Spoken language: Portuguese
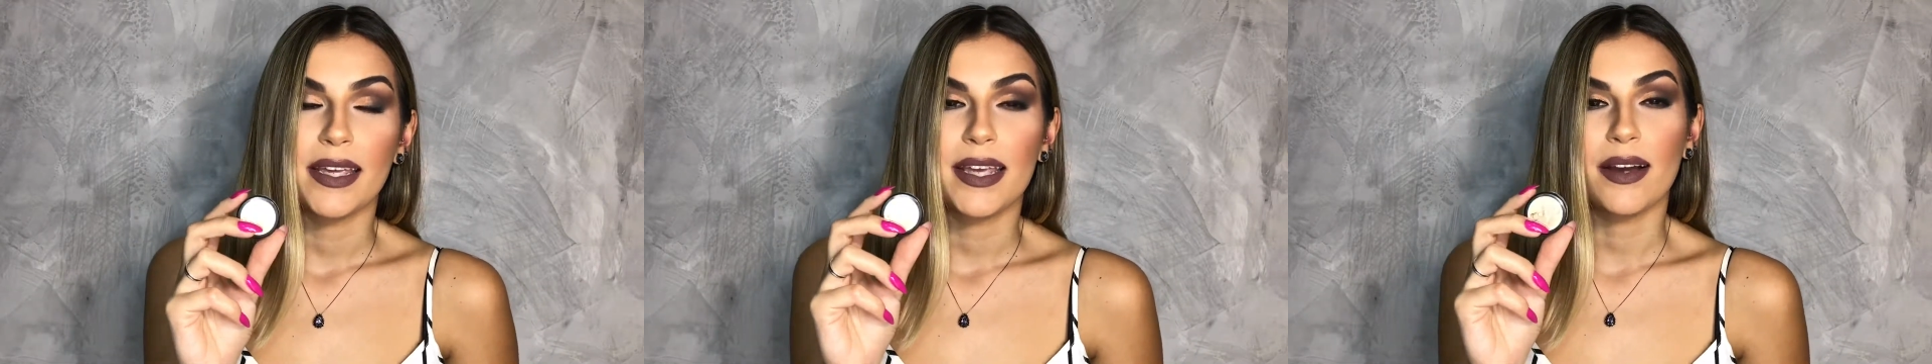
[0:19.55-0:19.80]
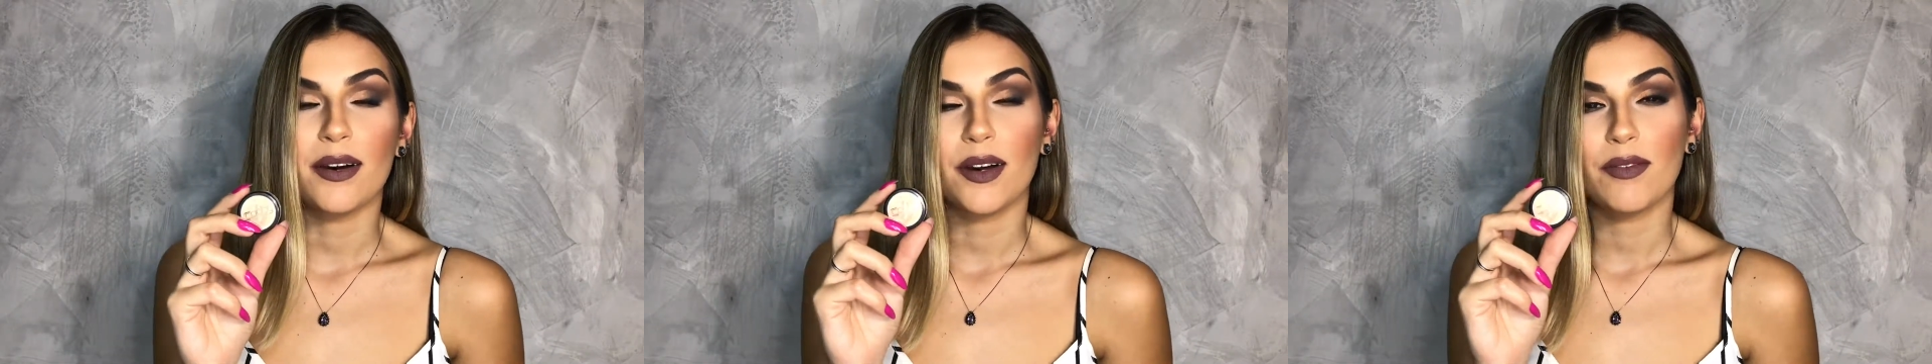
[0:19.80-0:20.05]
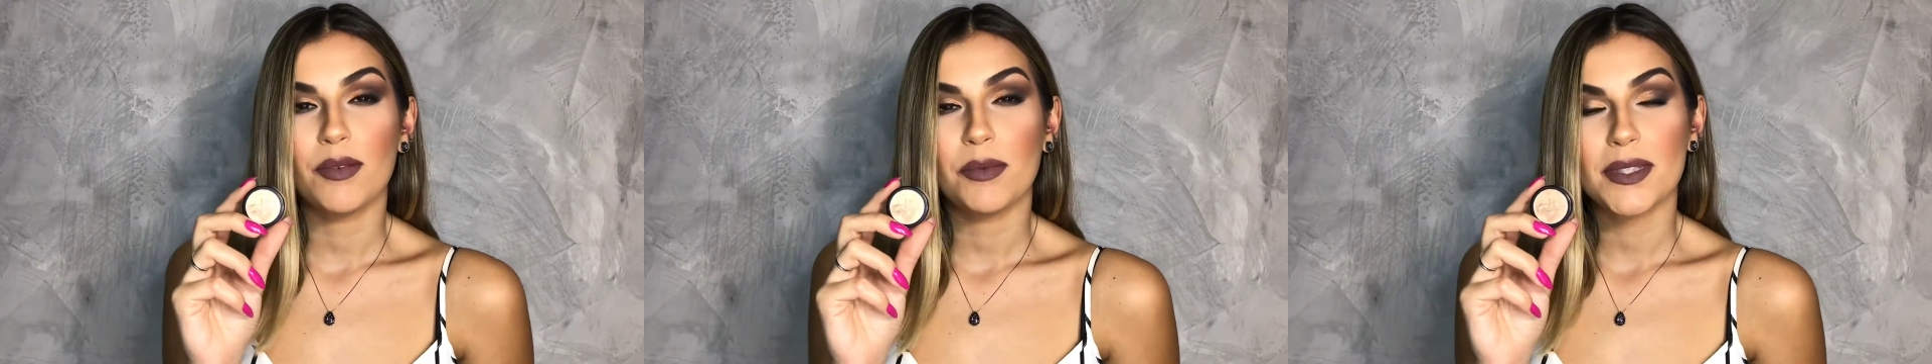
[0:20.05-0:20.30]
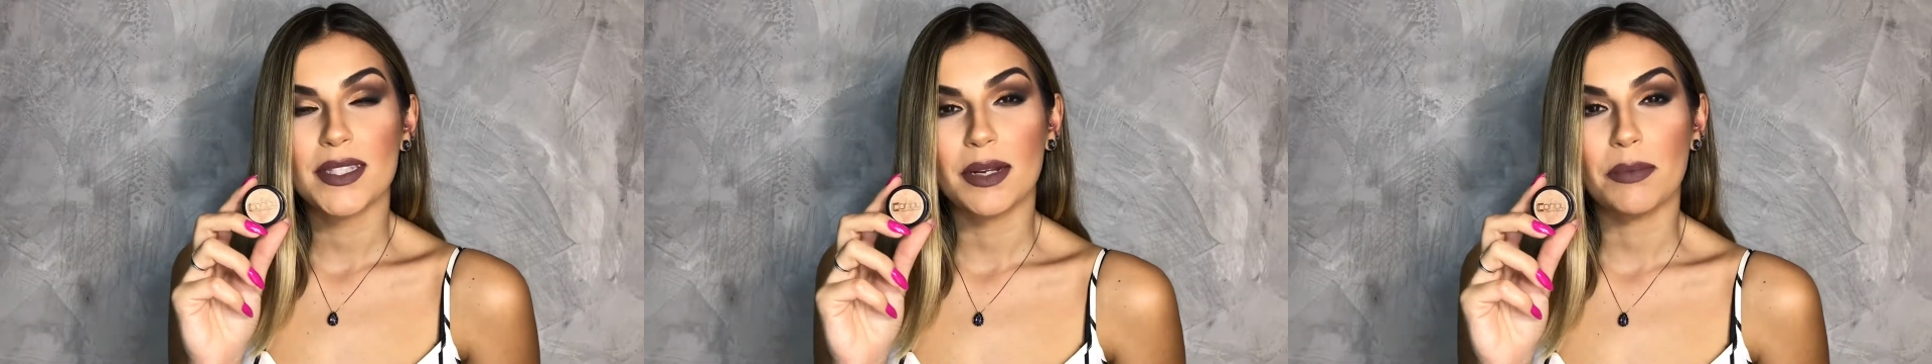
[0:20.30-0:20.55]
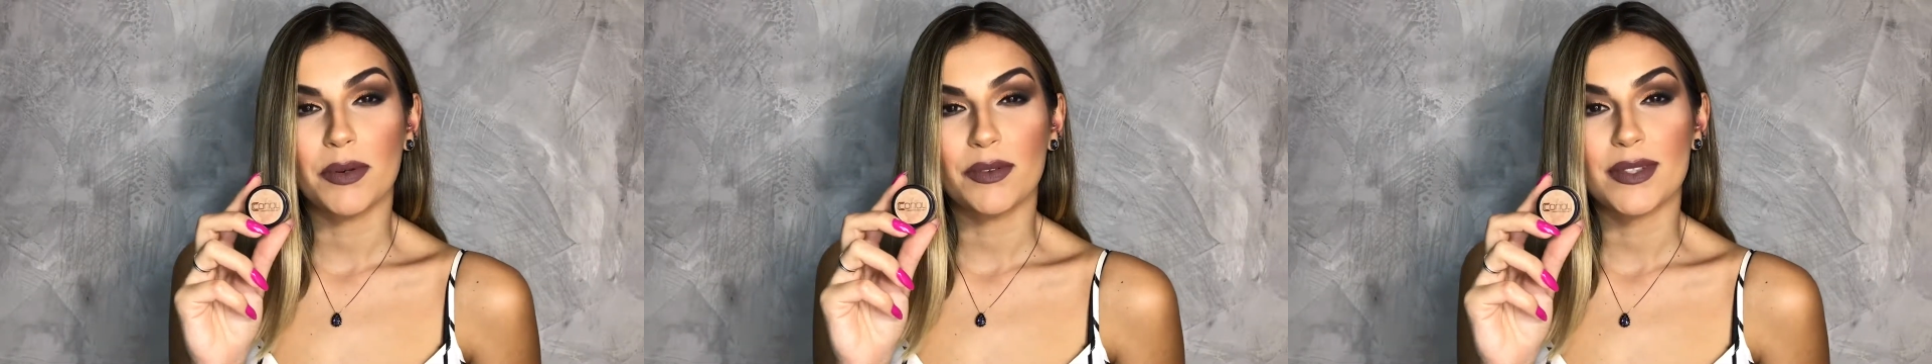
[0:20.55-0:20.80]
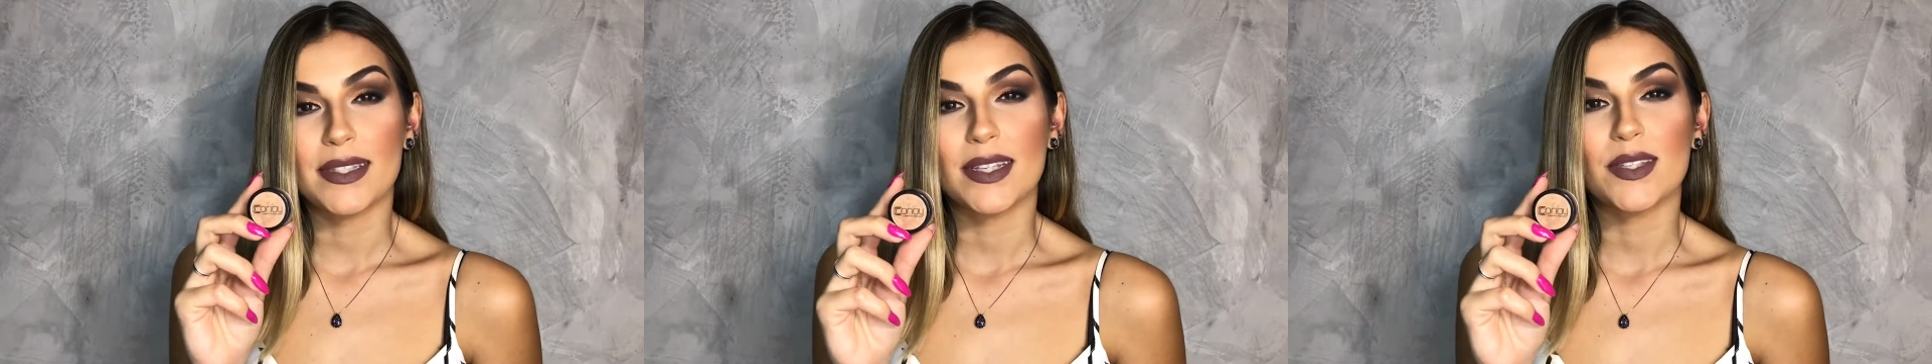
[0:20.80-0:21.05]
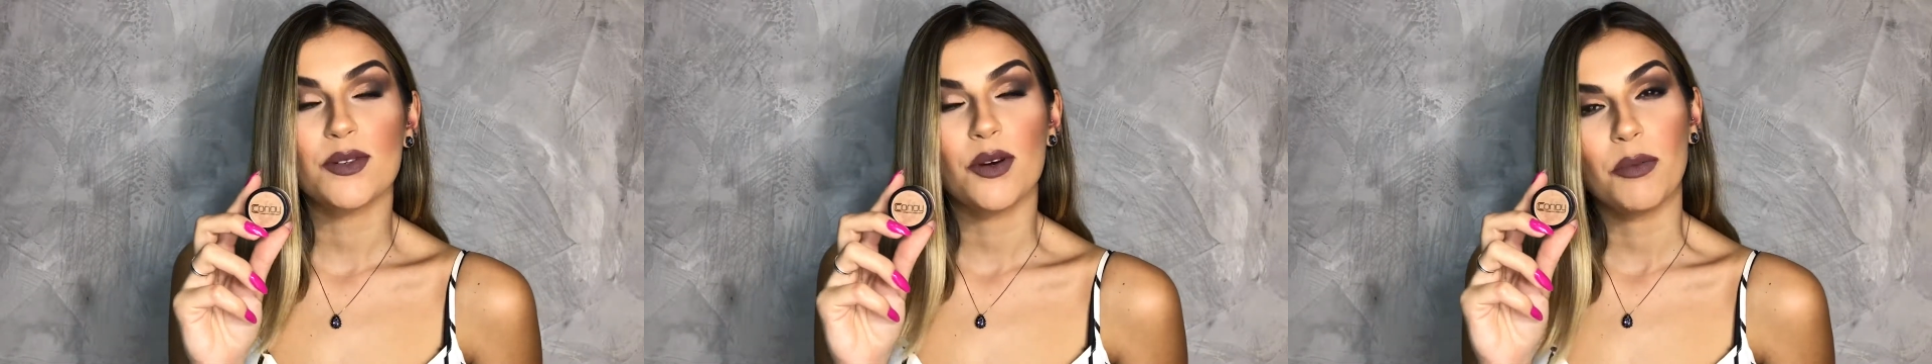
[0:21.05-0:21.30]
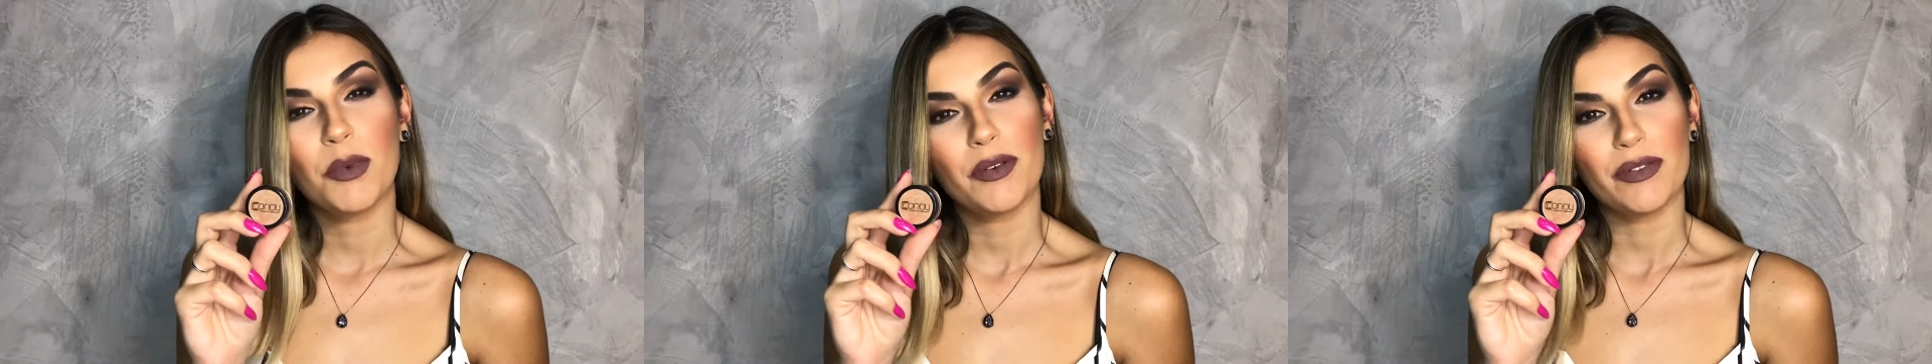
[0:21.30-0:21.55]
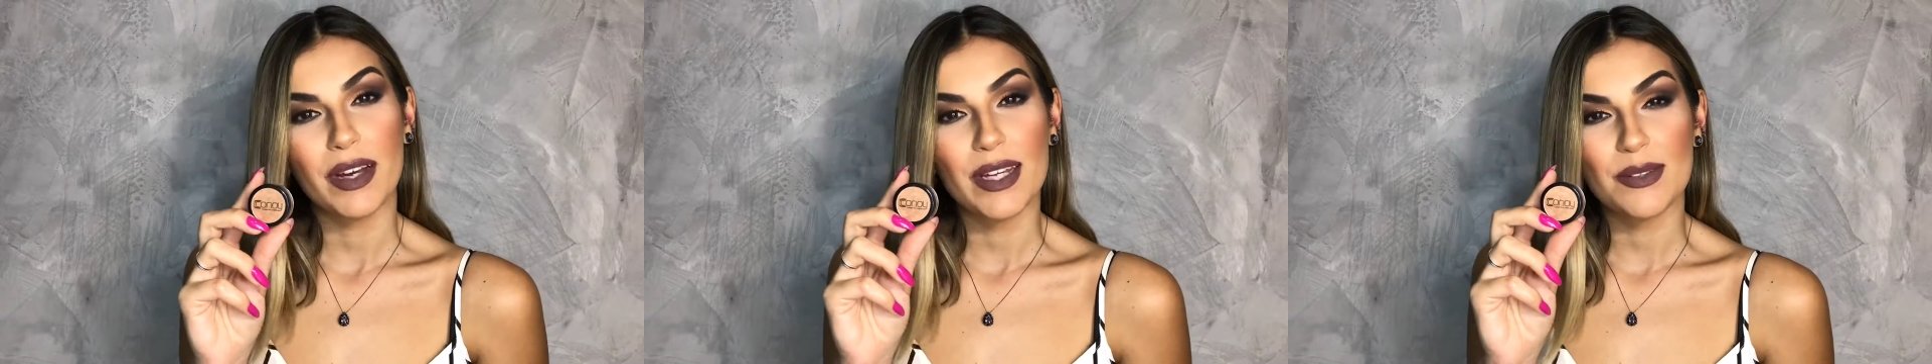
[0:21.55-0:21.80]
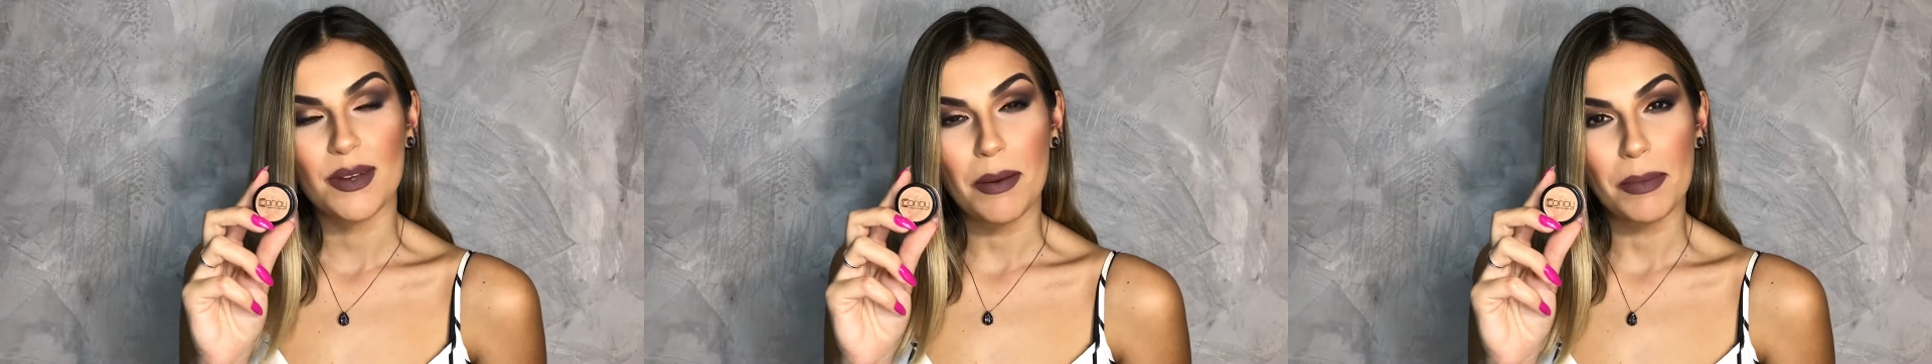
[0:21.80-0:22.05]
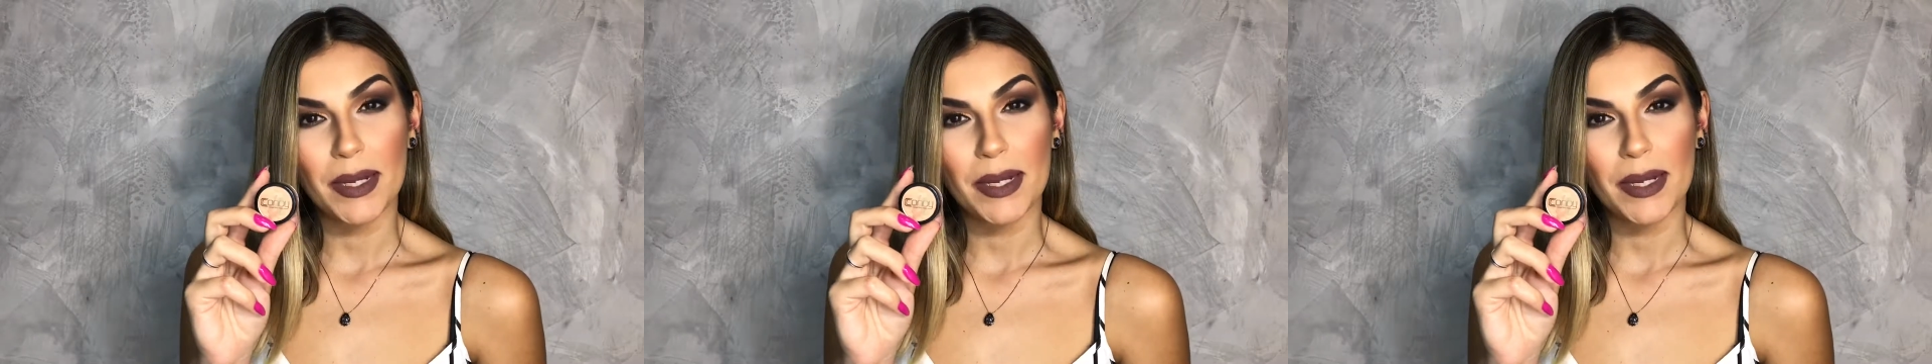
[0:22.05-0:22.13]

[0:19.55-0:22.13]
e agora eu vou mostrar para vocês como eu faço a